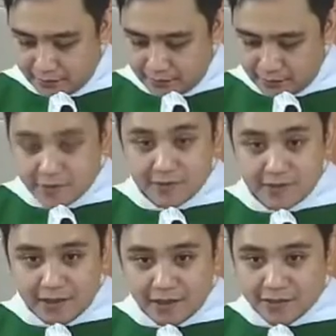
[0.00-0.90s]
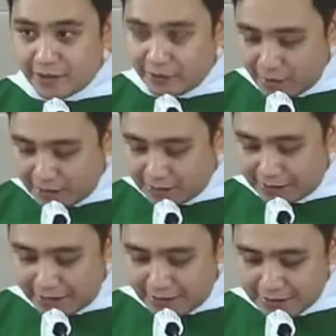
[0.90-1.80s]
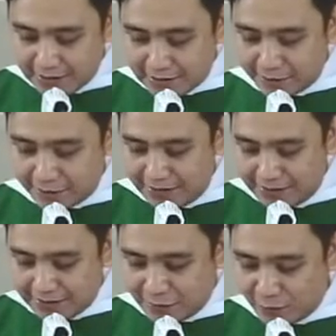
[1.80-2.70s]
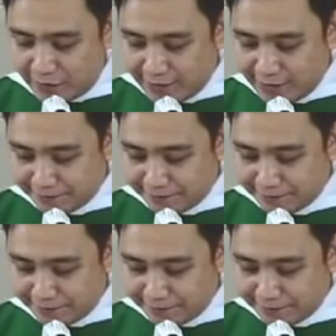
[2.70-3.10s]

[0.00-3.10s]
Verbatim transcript: Saudara-saudariku yang terkasih, selamat pagi semuanya.